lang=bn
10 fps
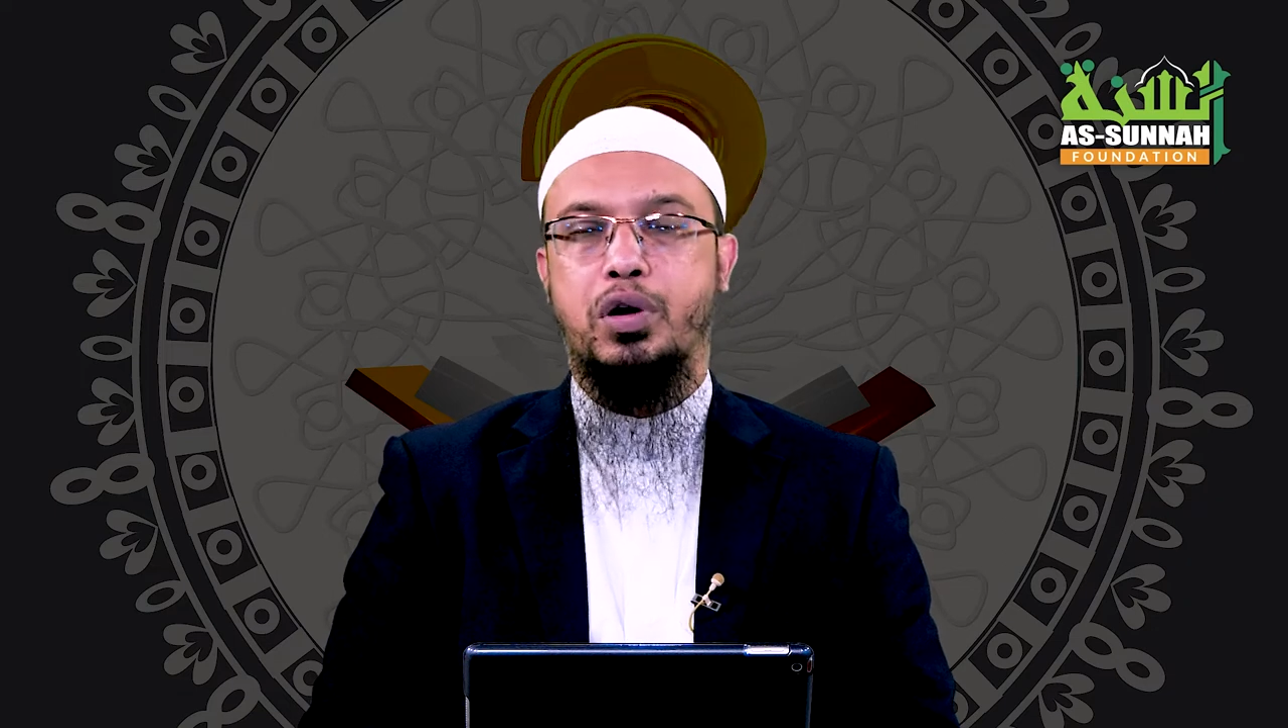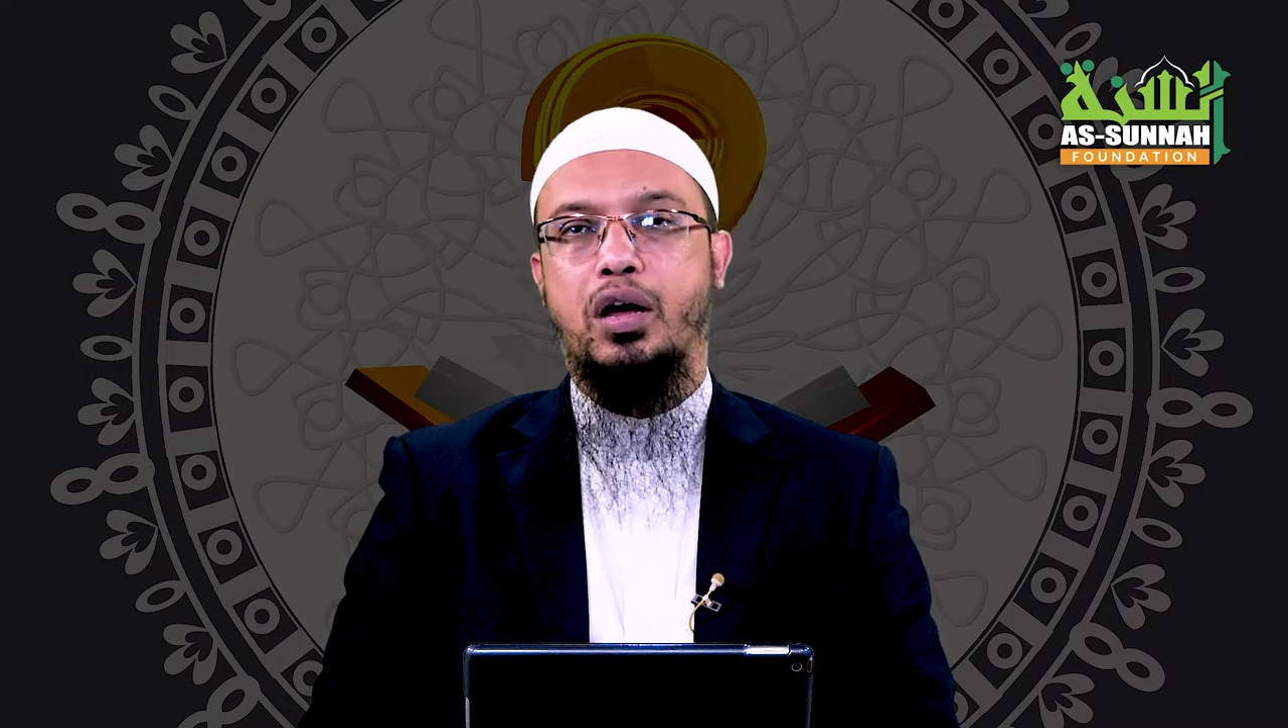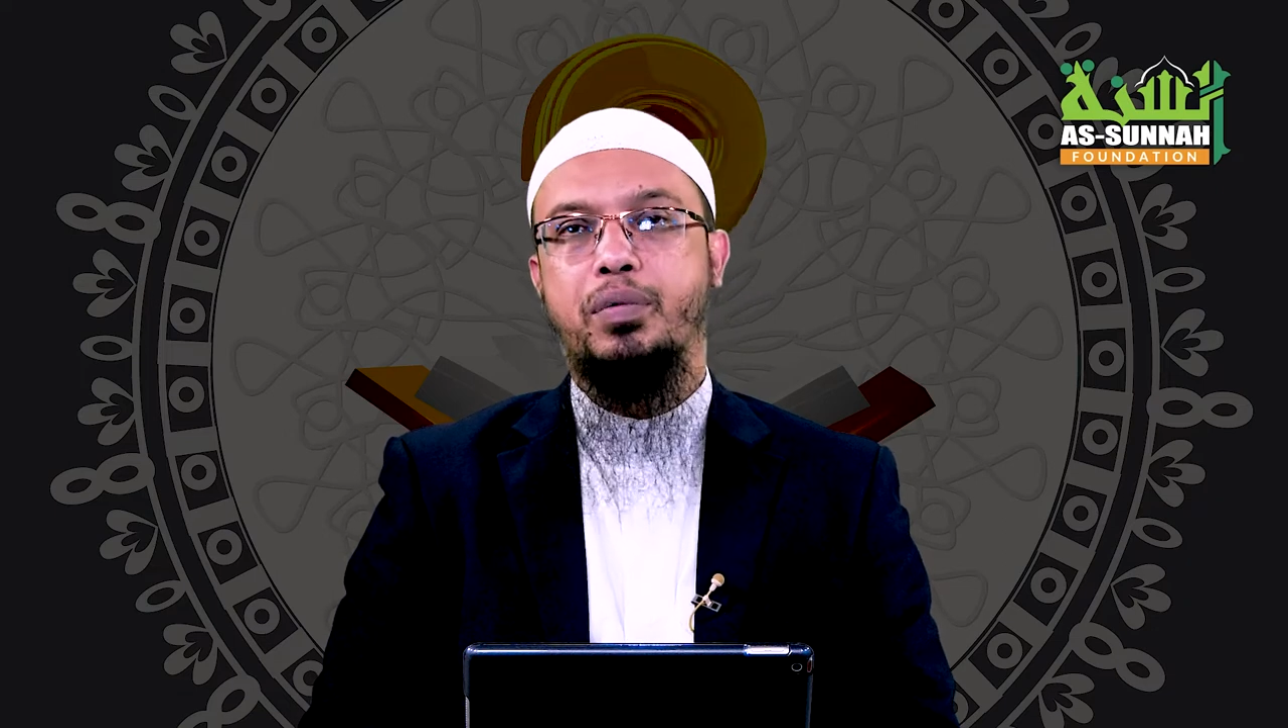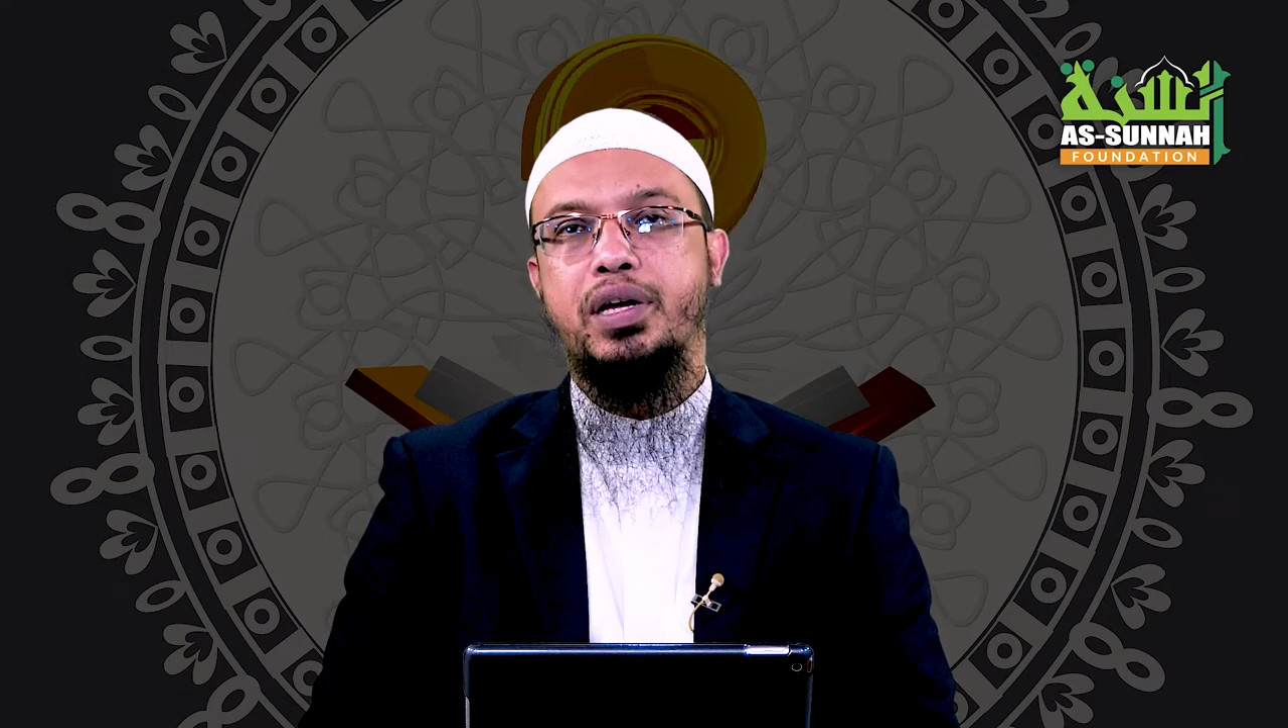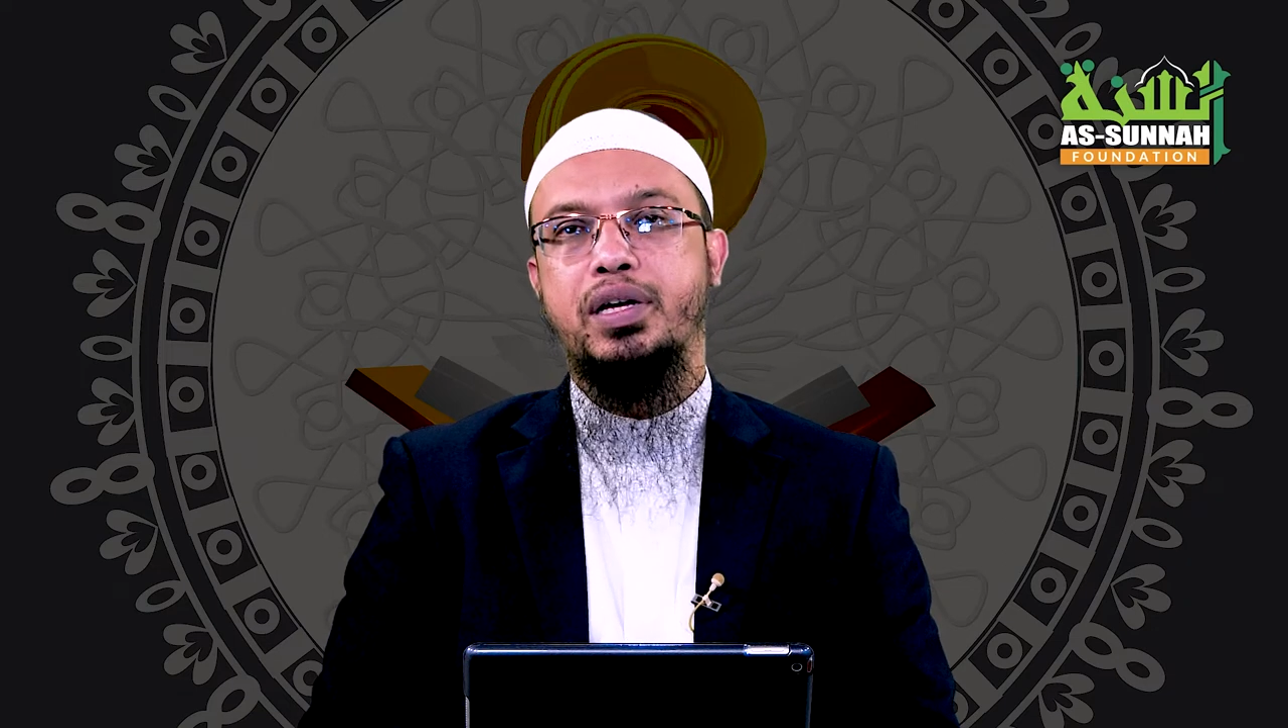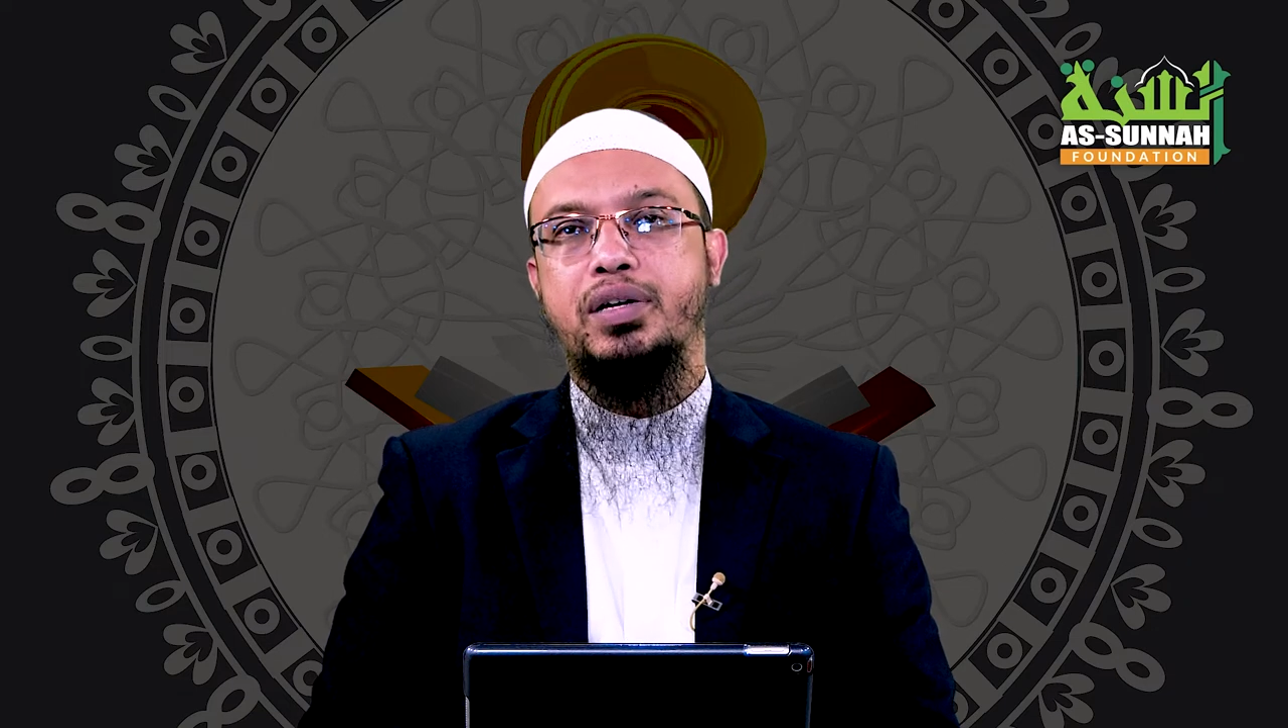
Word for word: গুণা হবে